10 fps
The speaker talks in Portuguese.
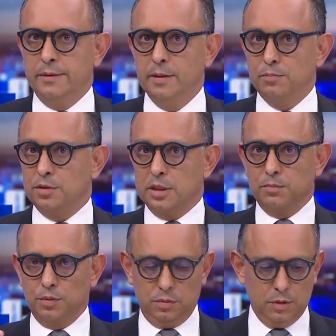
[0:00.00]
É? Por
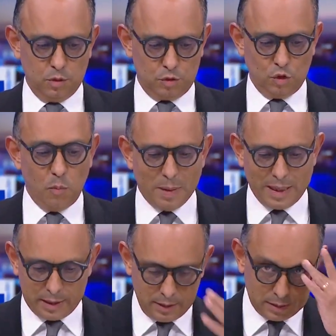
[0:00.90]
exemplo, eu que sou
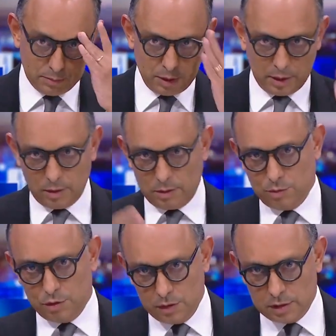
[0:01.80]
pai, embora agora
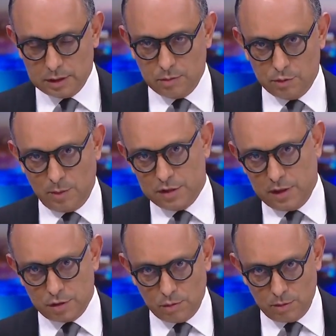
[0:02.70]
os meus filhos, já, os mais
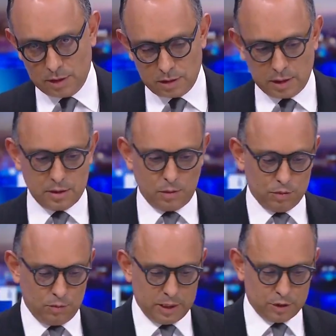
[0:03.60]
velhos estão noutra geração,
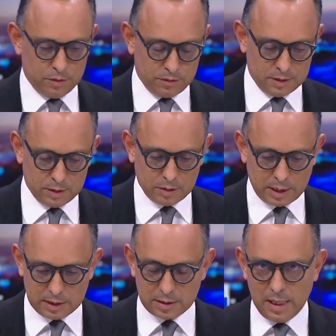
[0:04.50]
o mais novo ainda não
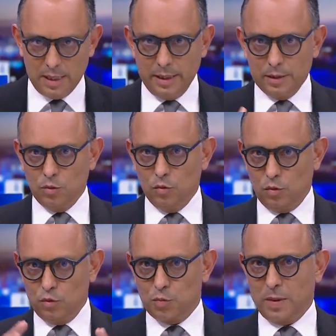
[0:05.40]
está nesse,
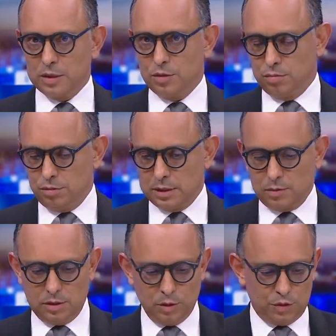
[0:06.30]
os pais que eu
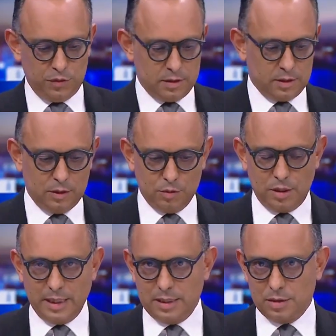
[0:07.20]
conheço, quando têm os filhos ali nos
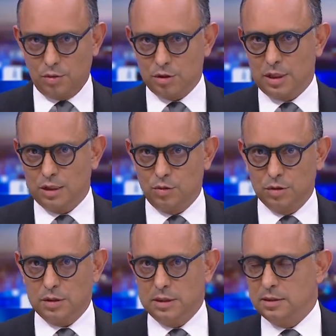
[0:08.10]
10, aos
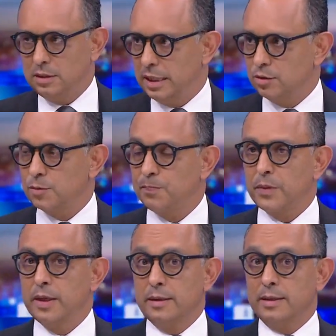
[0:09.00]
14, 15 anos,
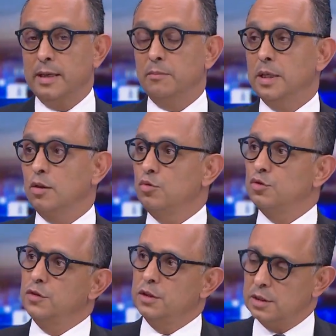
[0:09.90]
têm medo
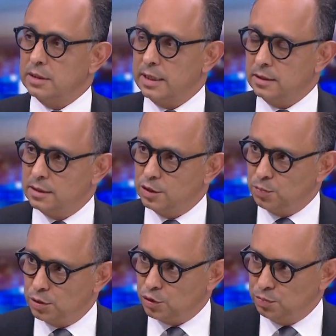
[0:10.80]
dos filhos andarem em
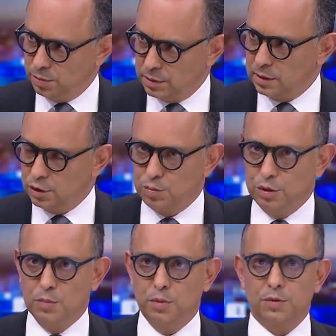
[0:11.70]
transportes públicos em
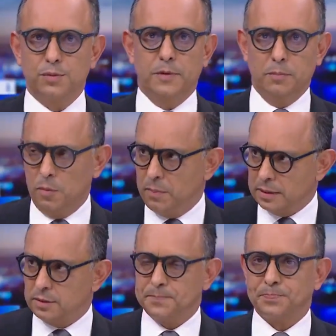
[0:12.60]
Lisboa e no Porto. A maior
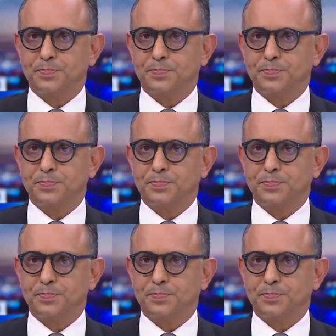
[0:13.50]
parte.